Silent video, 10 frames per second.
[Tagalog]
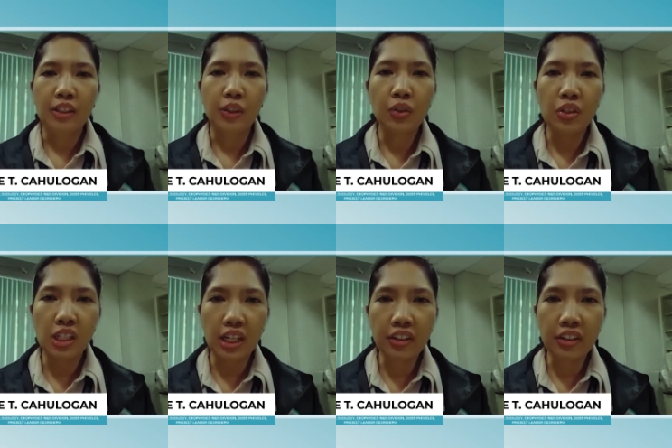So yung
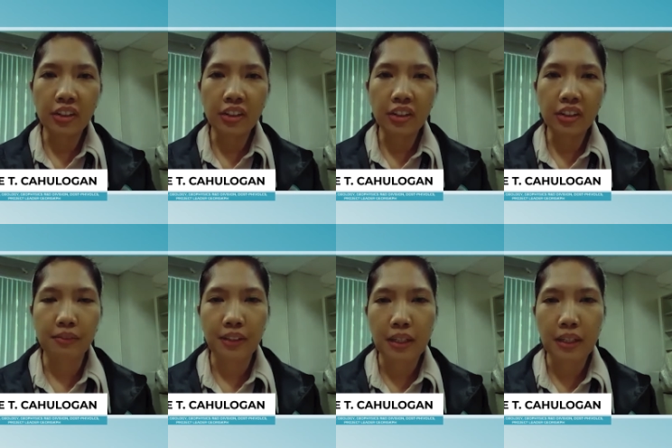G-Risk
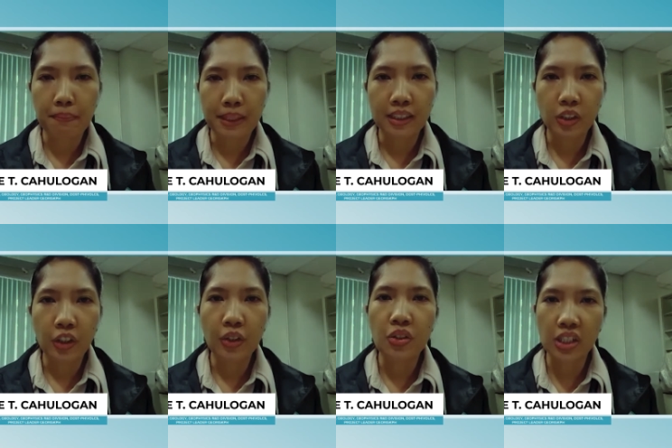Philippines or
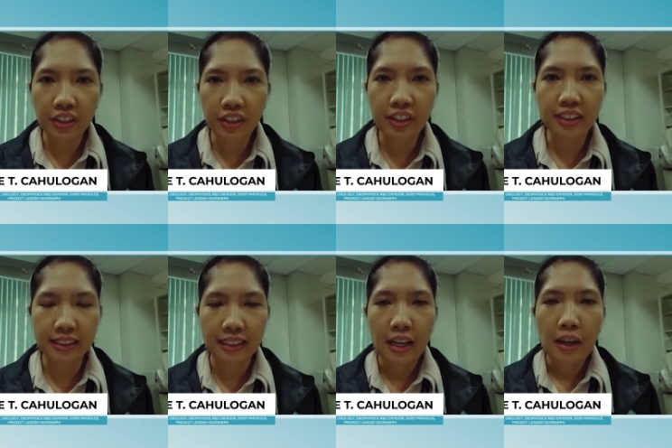yung G-Risk
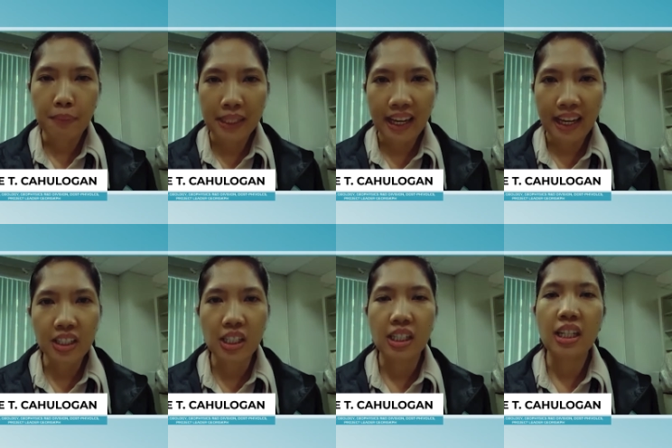
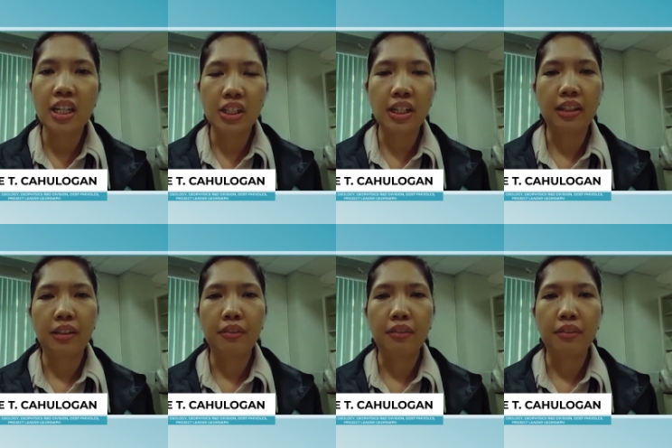PH initiative.